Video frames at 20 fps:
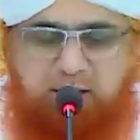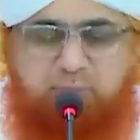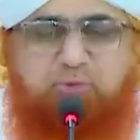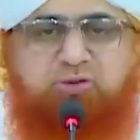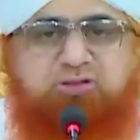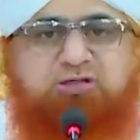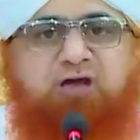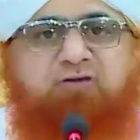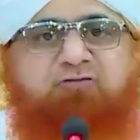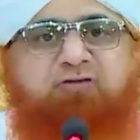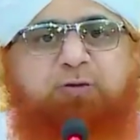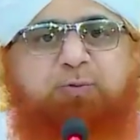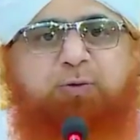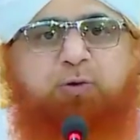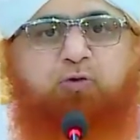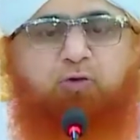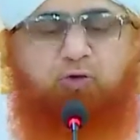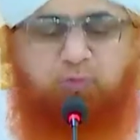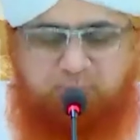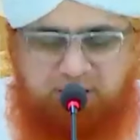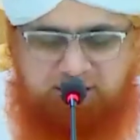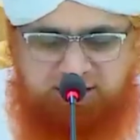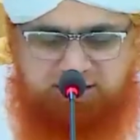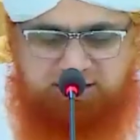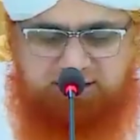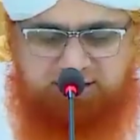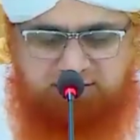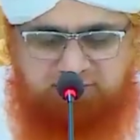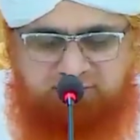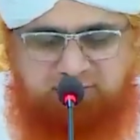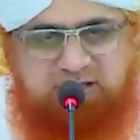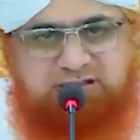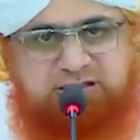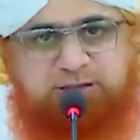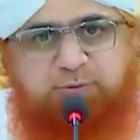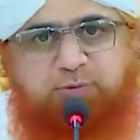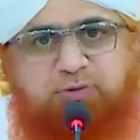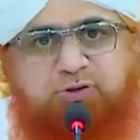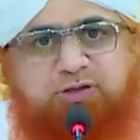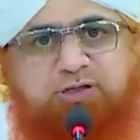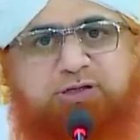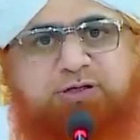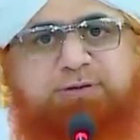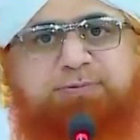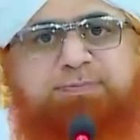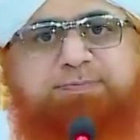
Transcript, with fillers: क्या मुसाफिर पर कुर्बानी वाजिब होती